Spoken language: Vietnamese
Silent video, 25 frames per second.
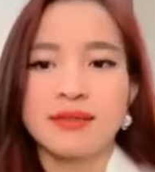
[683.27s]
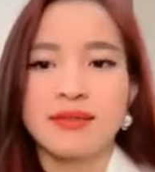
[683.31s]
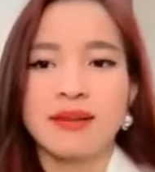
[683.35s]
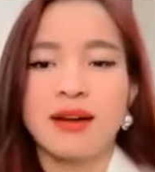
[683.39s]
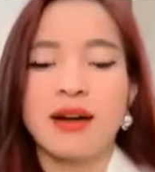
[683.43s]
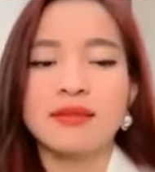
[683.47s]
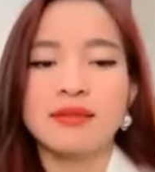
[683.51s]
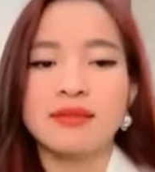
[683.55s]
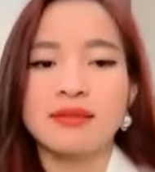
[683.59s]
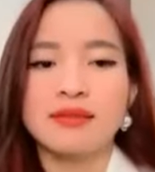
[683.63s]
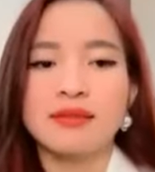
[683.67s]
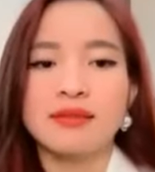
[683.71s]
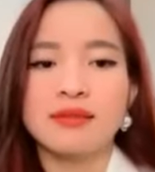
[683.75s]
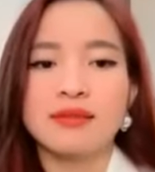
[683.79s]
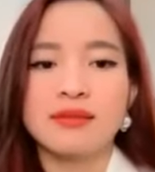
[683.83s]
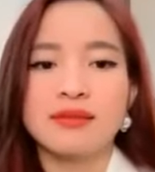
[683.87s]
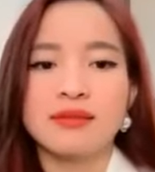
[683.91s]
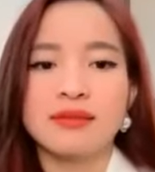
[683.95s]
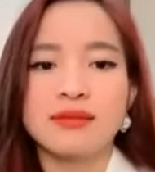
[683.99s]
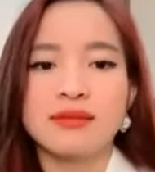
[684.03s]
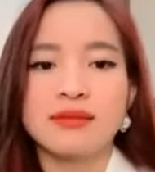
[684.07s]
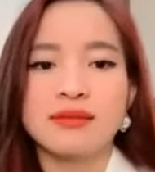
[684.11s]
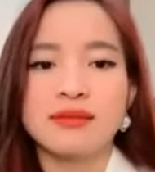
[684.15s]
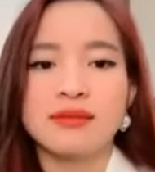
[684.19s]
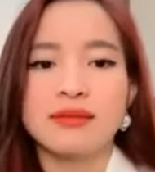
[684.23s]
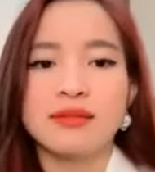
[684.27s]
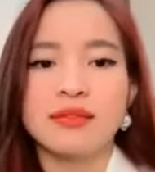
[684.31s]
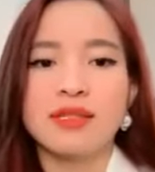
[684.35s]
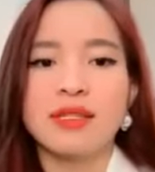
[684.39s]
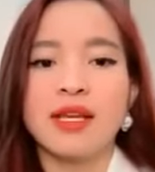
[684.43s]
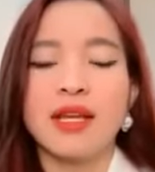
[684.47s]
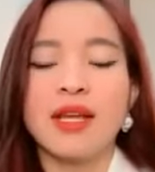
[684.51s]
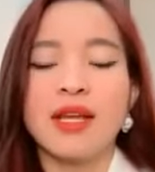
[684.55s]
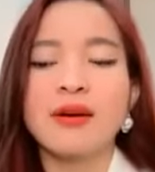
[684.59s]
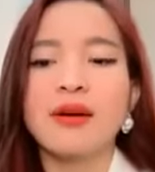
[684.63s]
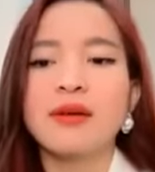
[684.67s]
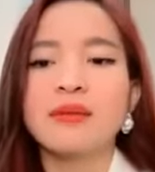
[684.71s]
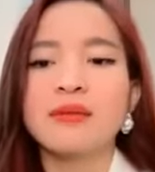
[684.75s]
Ừ, chị
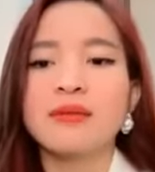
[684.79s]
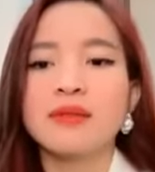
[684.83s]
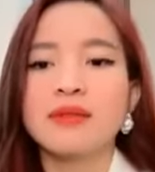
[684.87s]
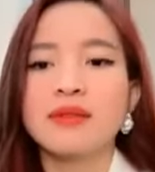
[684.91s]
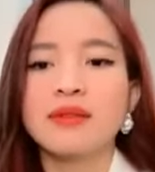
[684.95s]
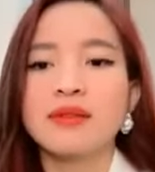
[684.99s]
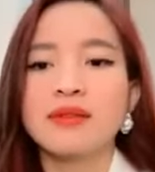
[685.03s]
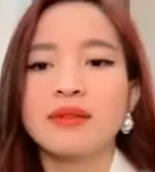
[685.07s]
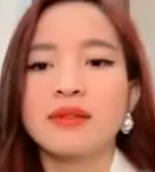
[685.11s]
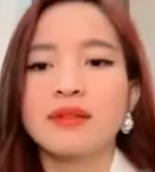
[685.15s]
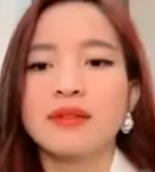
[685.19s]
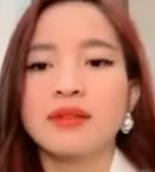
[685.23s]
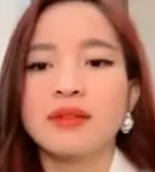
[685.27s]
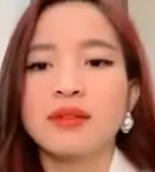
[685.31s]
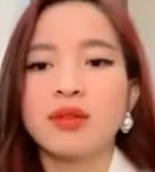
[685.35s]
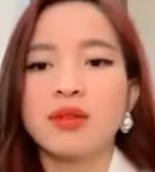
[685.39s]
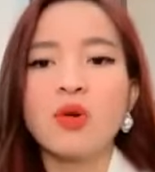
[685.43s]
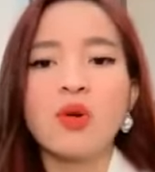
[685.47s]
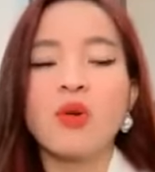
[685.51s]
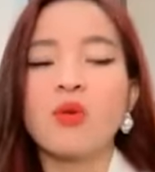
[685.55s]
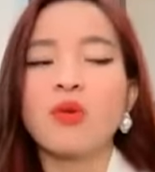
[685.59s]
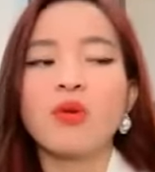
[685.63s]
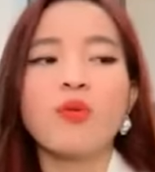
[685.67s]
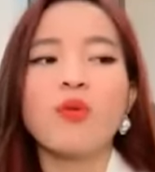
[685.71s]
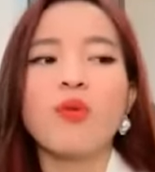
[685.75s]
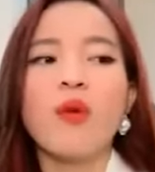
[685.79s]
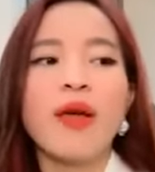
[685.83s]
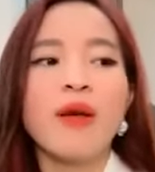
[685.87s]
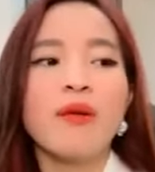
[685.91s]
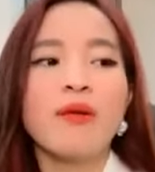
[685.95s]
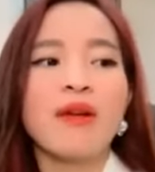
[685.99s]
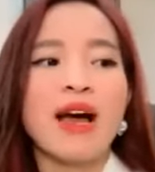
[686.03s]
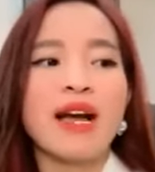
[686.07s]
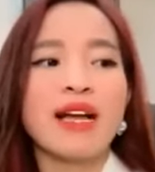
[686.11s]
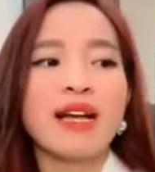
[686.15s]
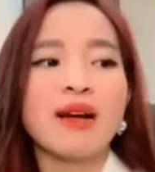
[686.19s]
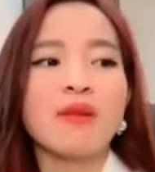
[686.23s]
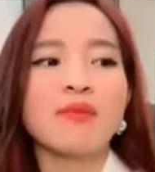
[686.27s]
hiểu không? Cuối cùng nó quéo
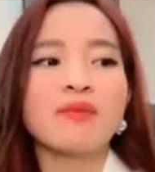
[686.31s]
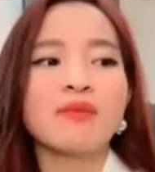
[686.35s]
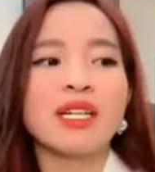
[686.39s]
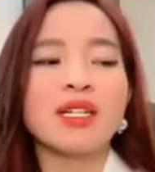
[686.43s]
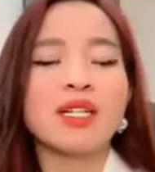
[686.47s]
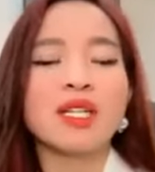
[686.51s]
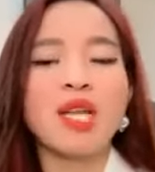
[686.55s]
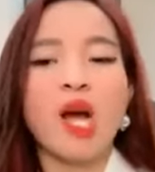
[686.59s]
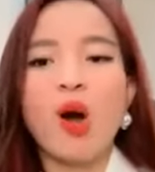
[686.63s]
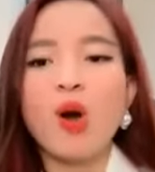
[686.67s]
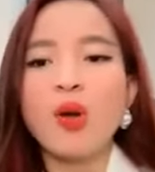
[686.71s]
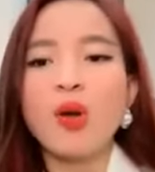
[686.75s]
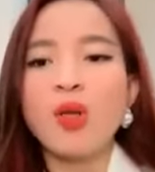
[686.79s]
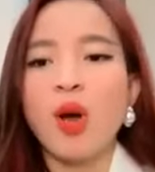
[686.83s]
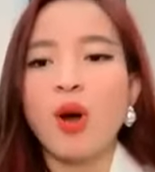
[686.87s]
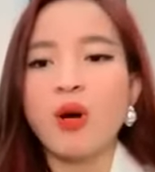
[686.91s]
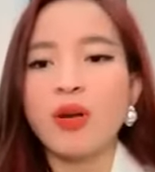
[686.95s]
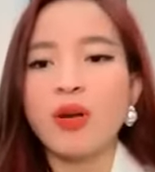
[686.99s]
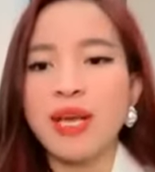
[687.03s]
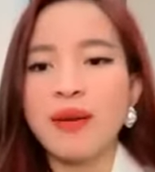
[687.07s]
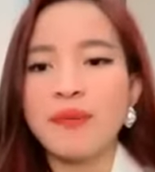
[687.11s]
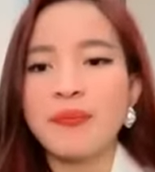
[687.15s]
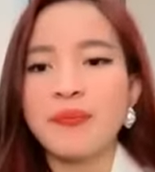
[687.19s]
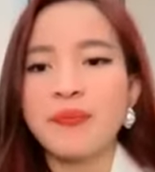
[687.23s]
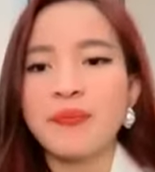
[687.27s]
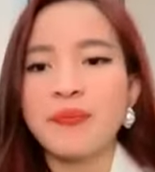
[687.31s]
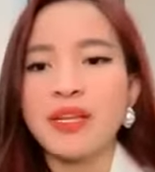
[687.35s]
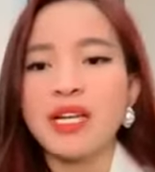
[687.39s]
lại, công tình nhỏ dọn dẹp.